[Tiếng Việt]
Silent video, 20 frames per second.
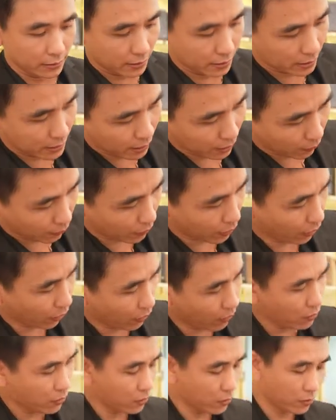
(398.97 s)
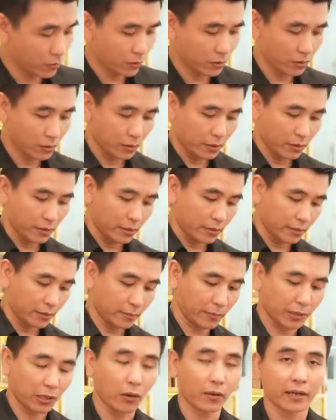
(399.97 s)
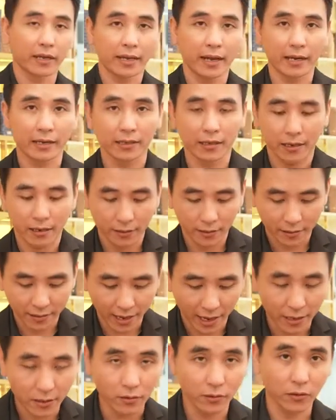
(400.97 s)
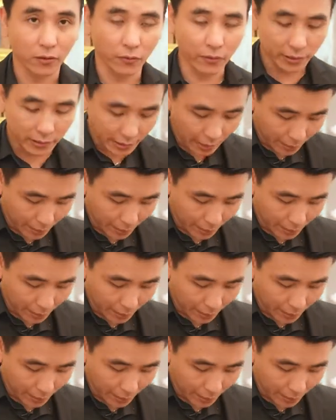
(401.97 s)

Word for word: chưa đục lỗ nhưng mà thôi kỳ lăng ờ, rá vô cho quý khách